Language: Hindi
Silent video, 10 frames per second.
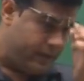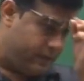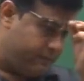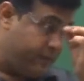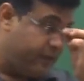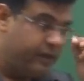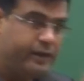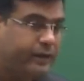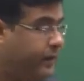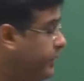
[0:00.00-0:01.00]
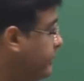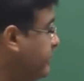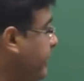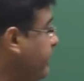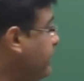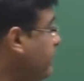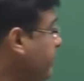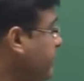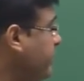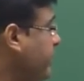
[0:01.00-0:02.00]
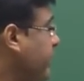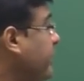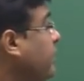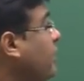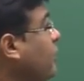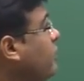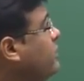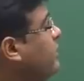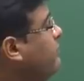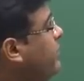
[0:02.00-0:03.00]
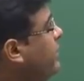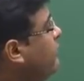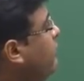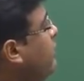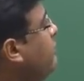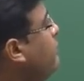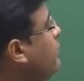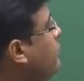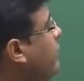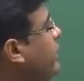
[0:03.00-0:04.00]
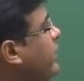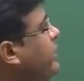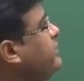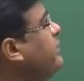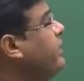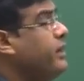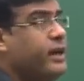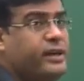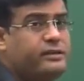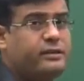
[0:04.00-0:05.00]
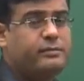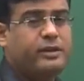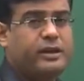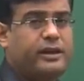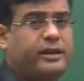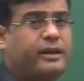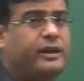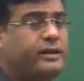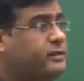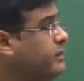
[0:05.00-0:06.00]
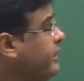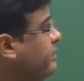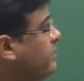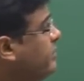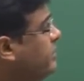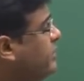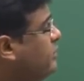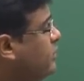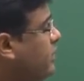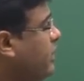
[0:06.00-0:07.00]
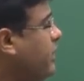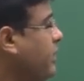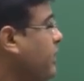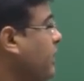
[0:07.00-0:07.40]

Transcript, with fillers: हैं अपने करेक्ट लेटिस साइड से मिसिंग है और जब भी इक्वल नंबर ऑफ केटायंस एंड एनायंस अपने करेक्ट लैटिस साइड से मिसिंग होते हैं